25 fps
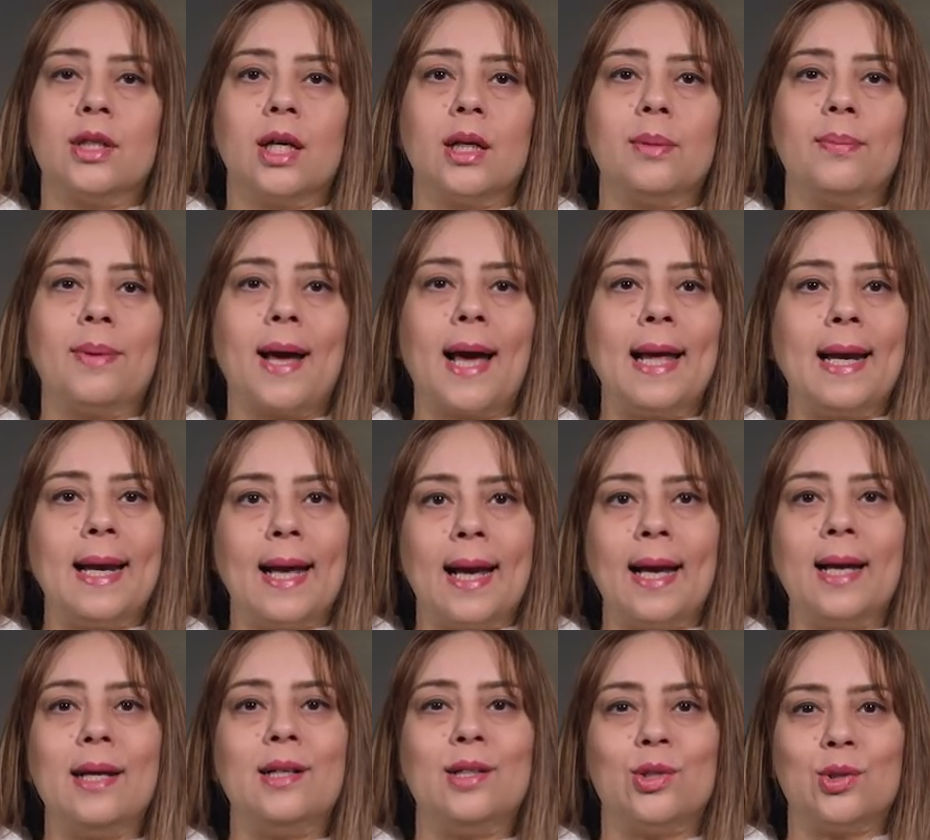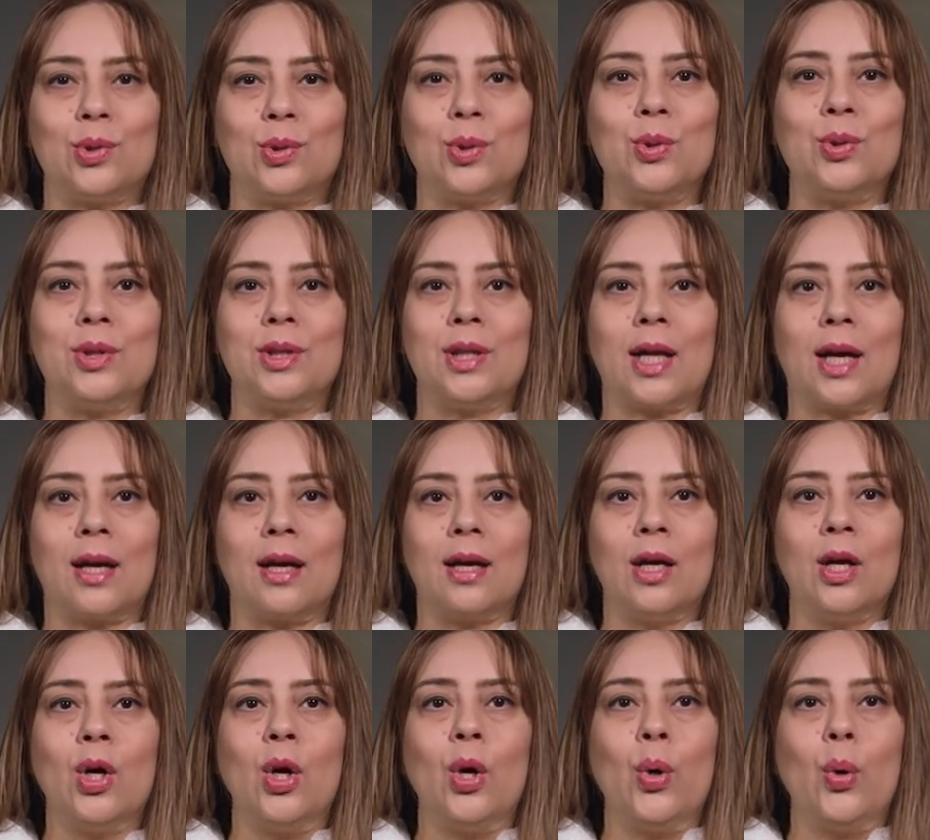طيب هل أهل
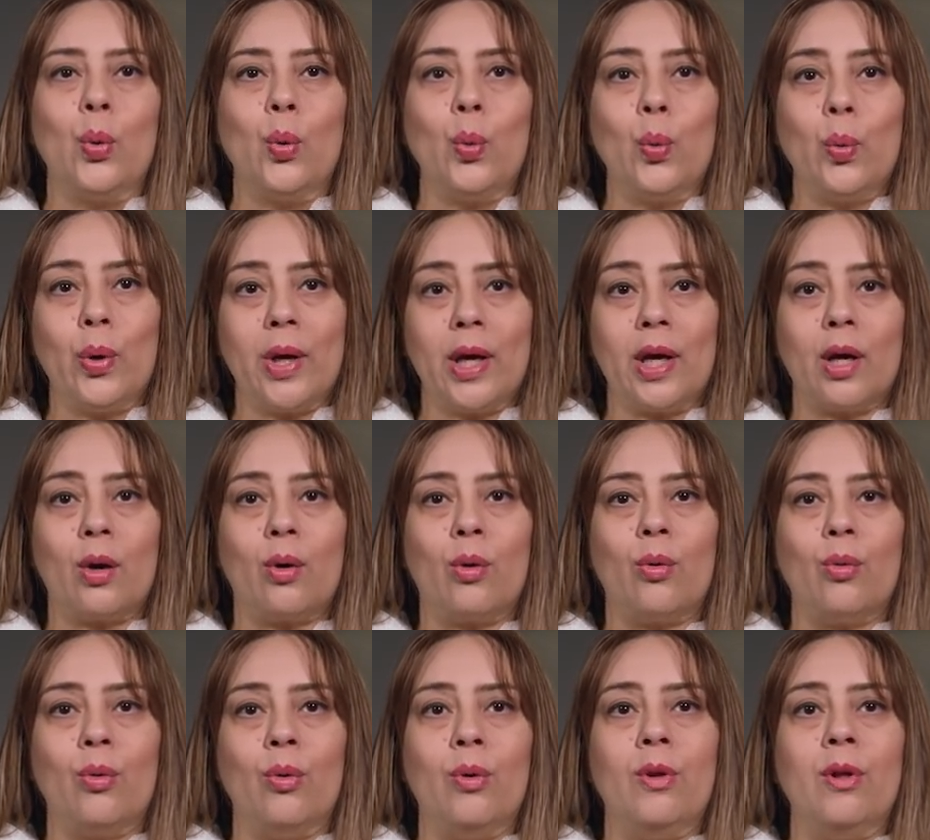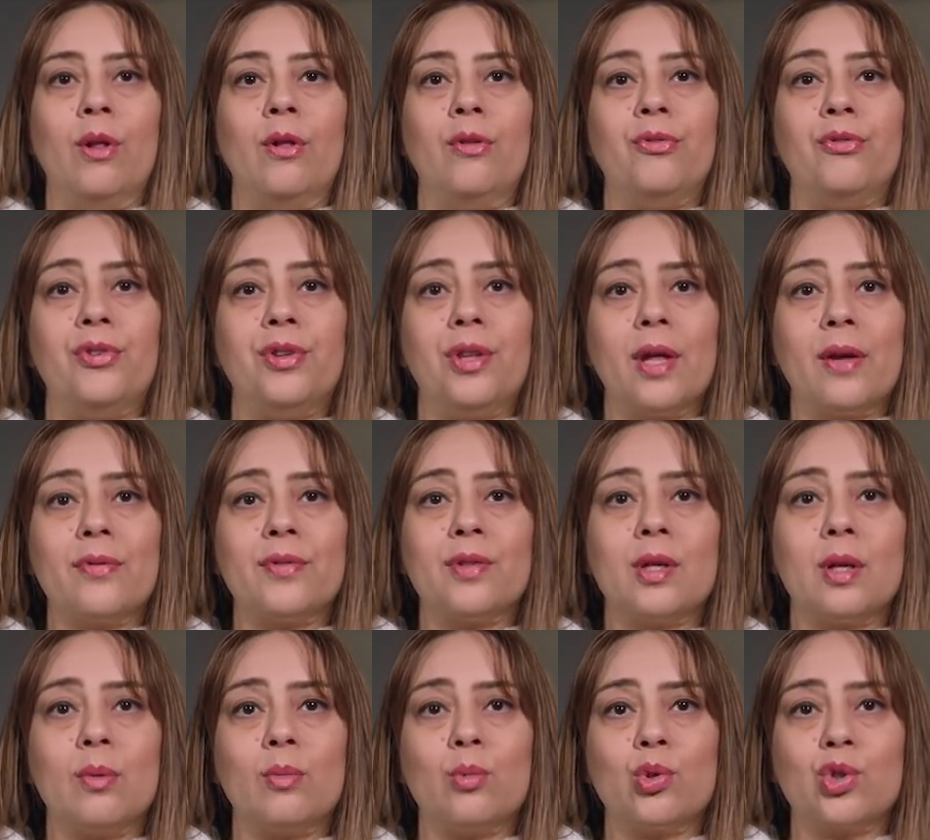السنة وقعوا في
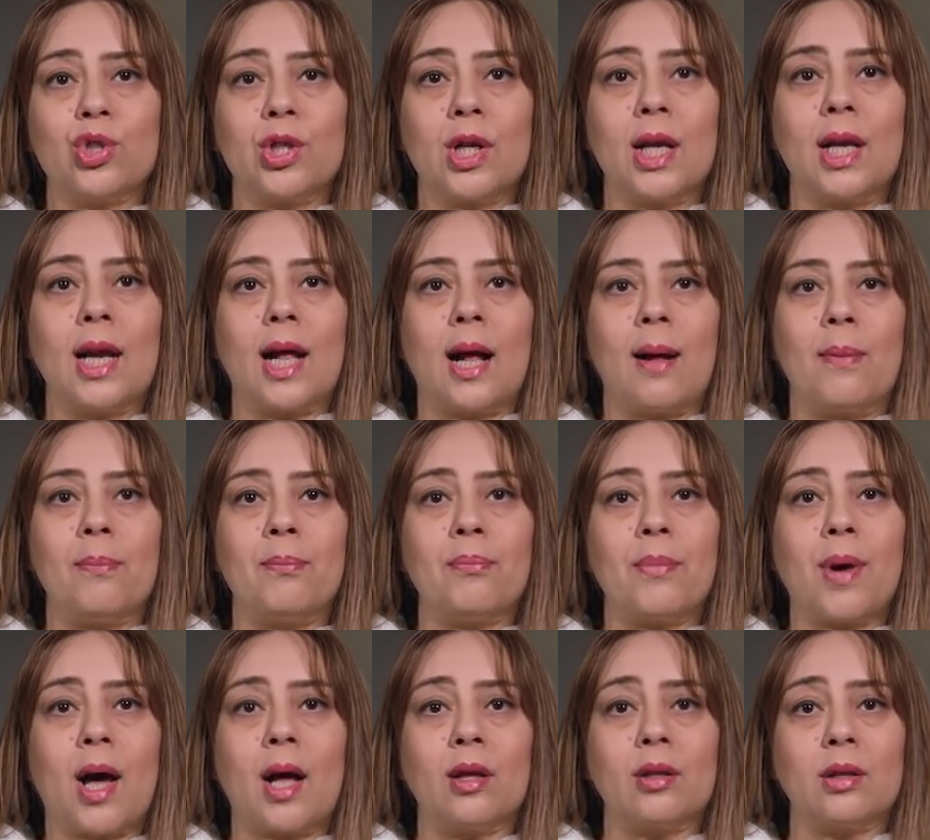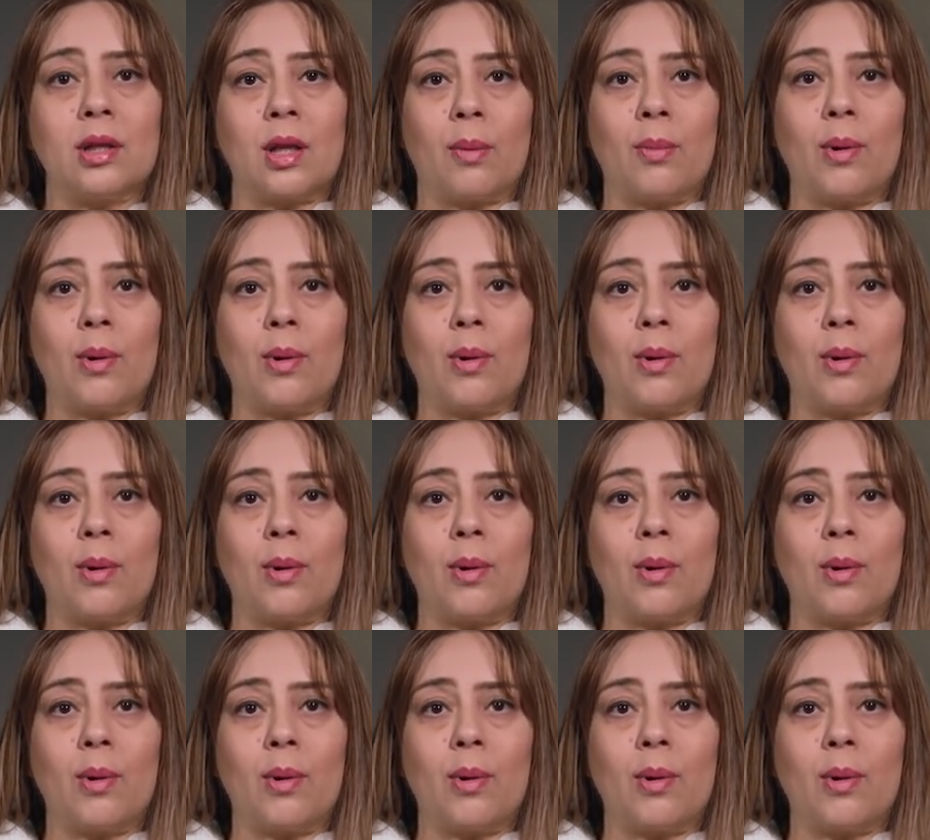نفس المشكلة مع